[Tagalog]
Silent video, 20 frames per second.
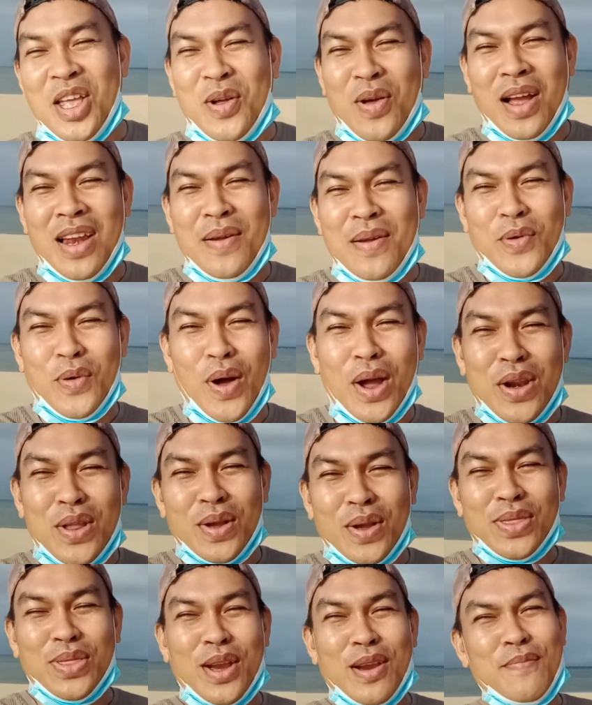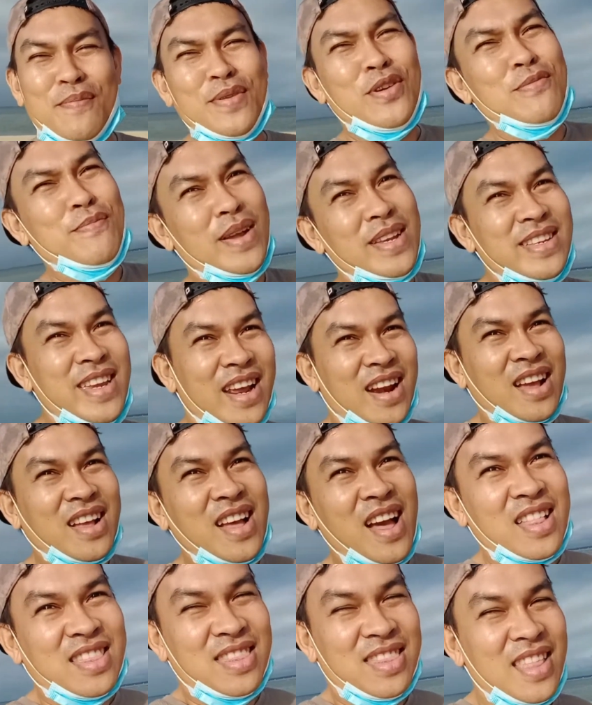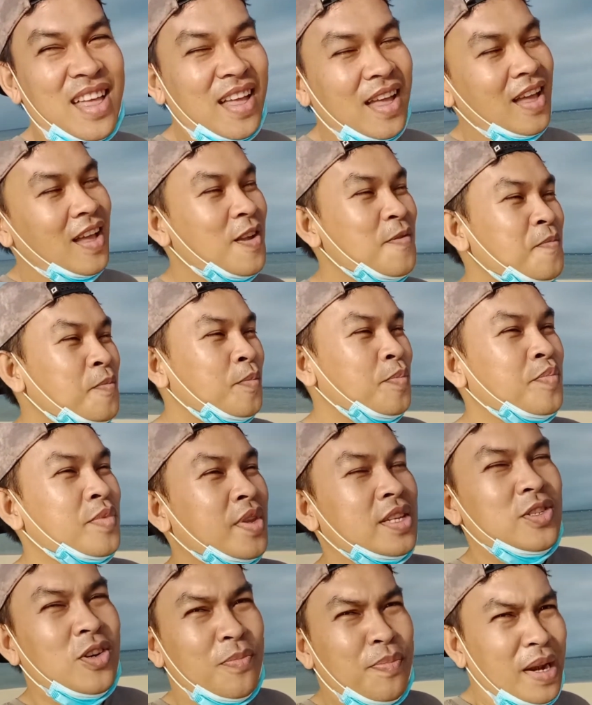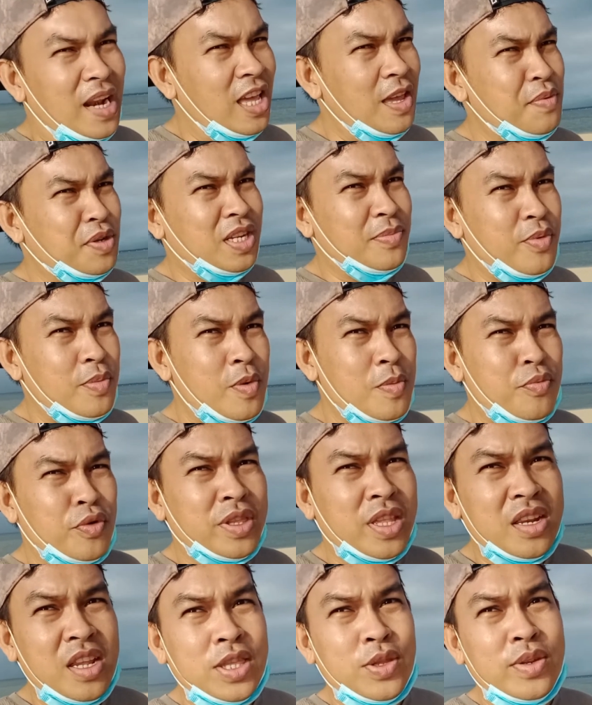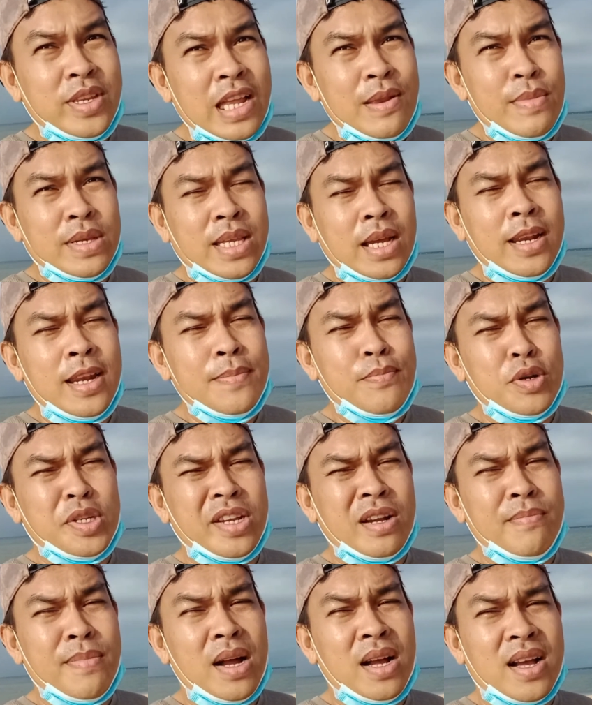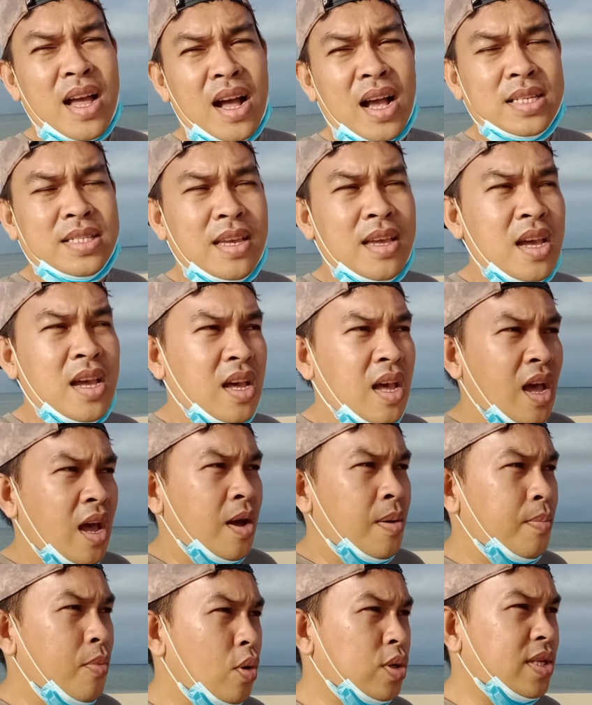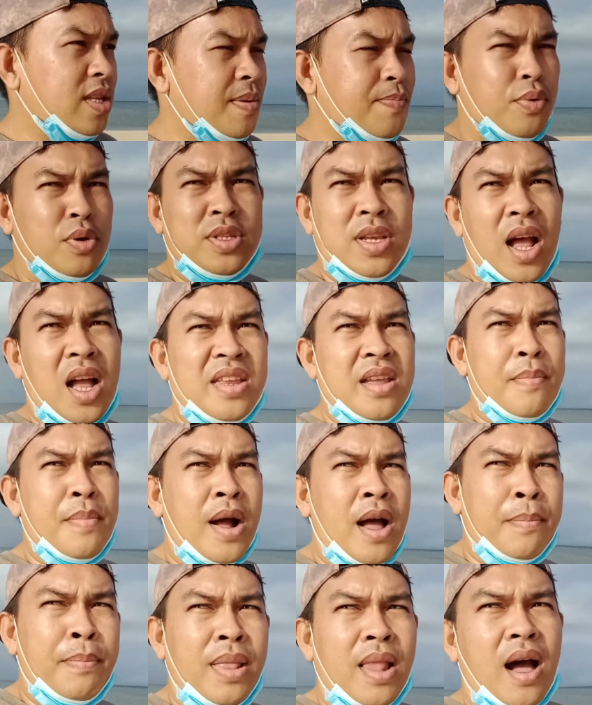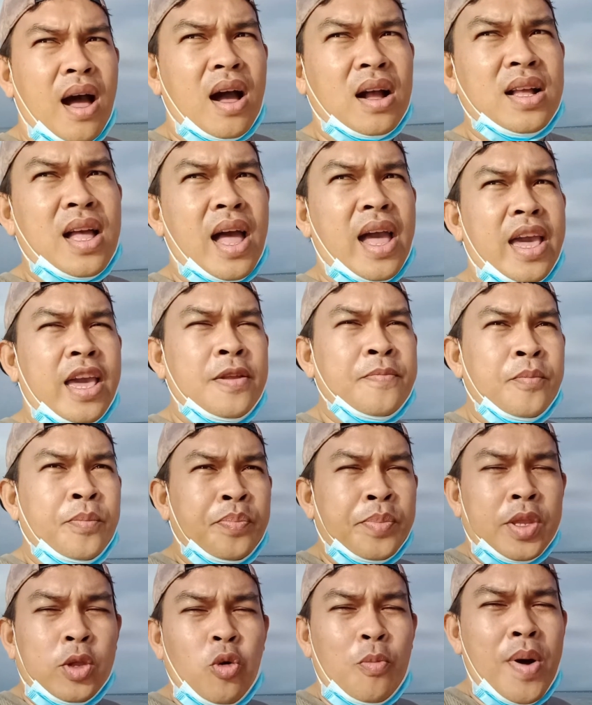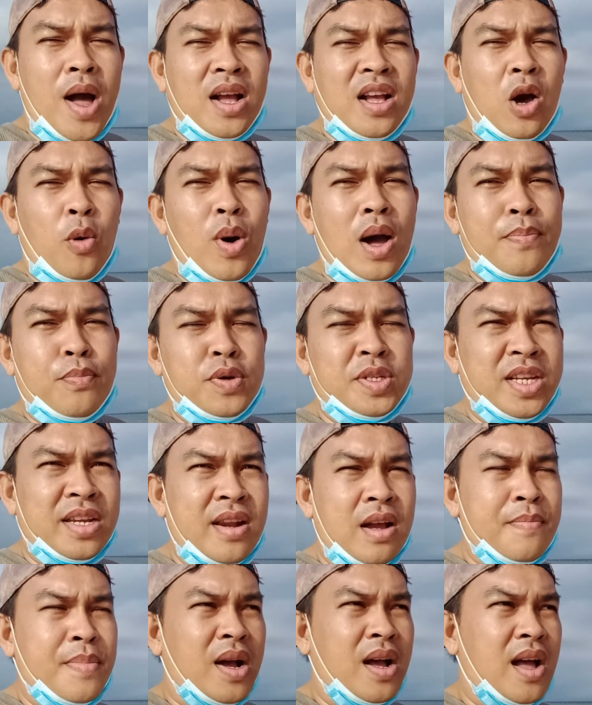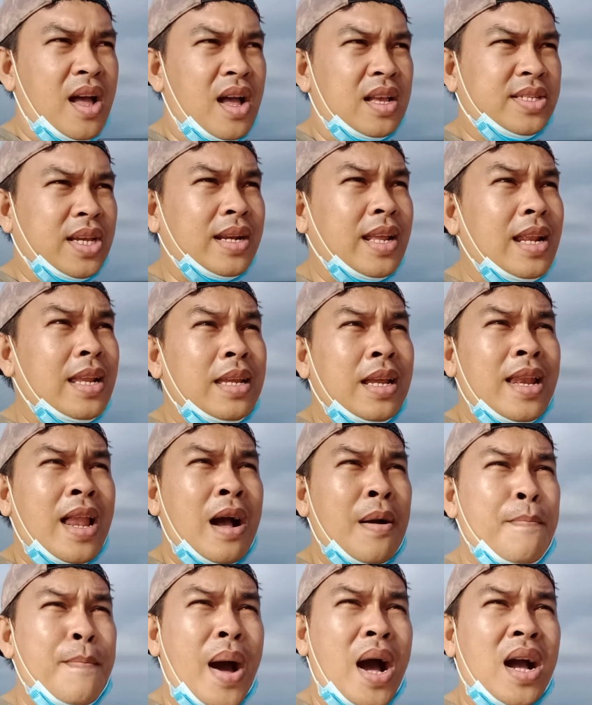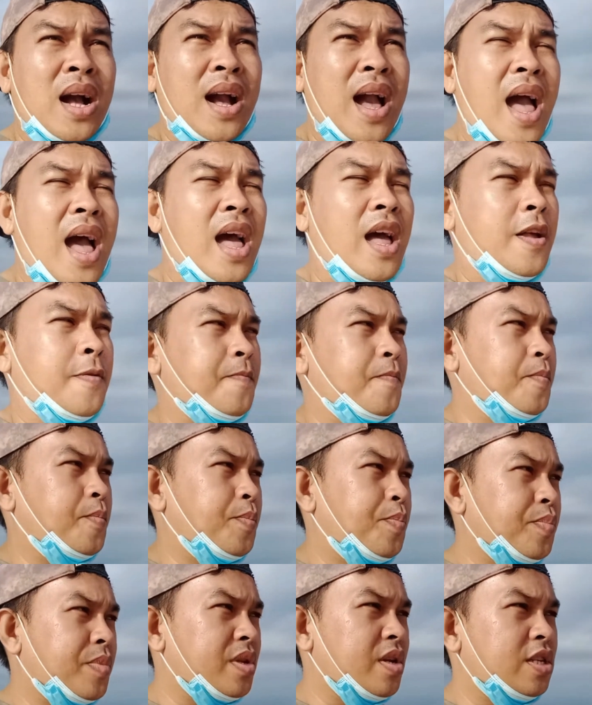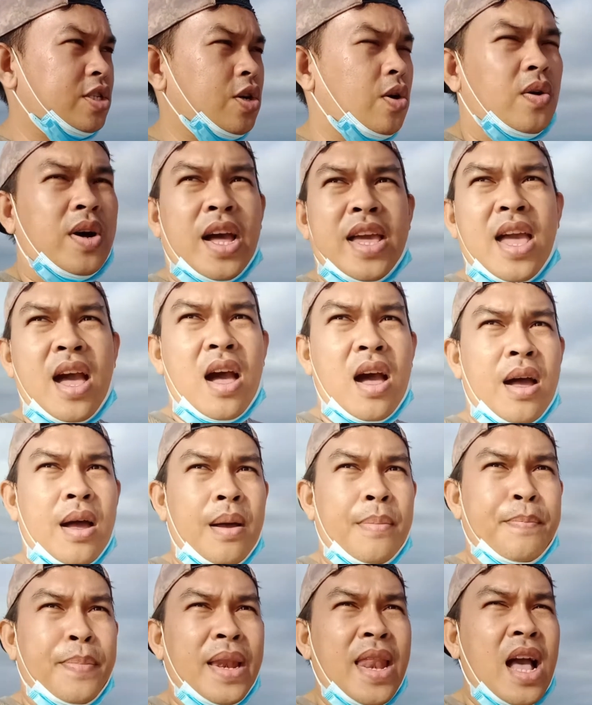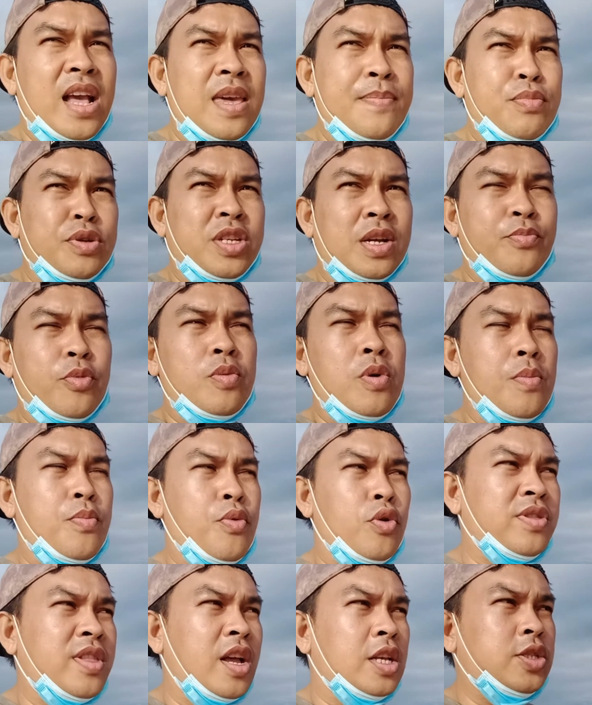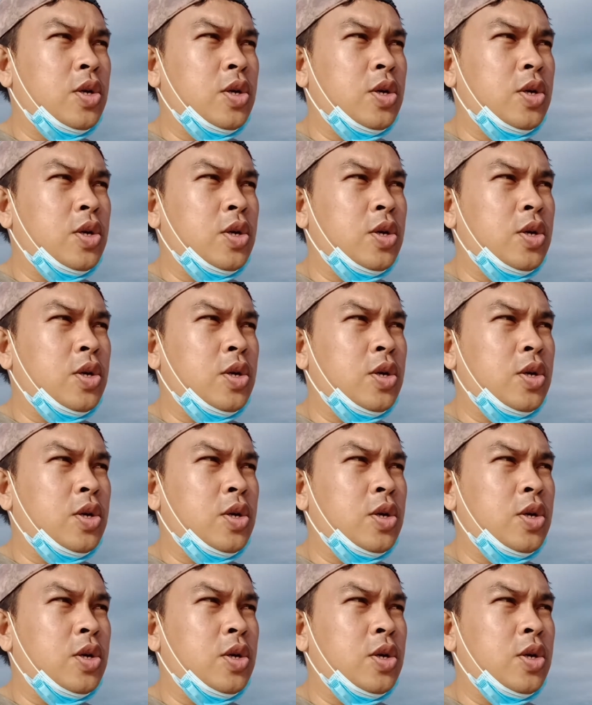Hindi ko alam kung ano yung term nun, mandaragat. So palagi po siyang pumupunta dito dahil masarili po siyang bangka kasi mostly po sa kanyang mga vlog ay gumagawa po siya ng mga sarili nilang bangka. So kaya palagi po siya pumupunta.